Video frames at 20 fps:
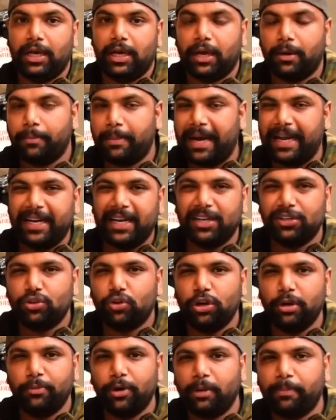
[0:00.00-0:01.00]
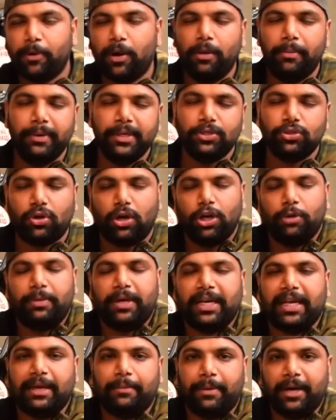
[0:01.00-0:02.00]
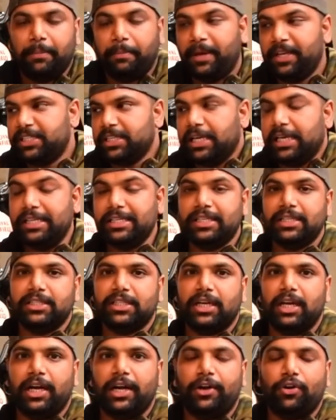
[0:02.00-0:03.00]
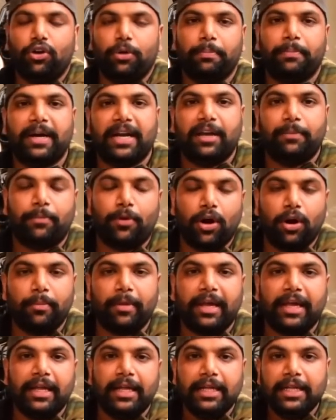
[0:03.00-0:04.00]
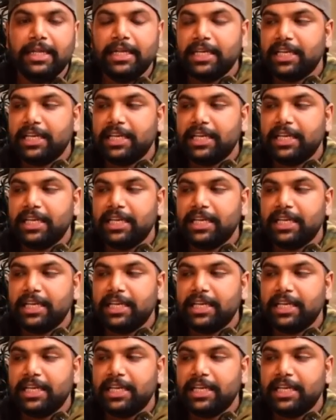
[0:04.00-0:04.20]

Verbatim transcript: अगर माइनर छोटे मोटे प्रॉब्लम है सॉलेबल है बट मेजर इंजन से रिलेटेड कोई बड़ा प्रॉब्लम है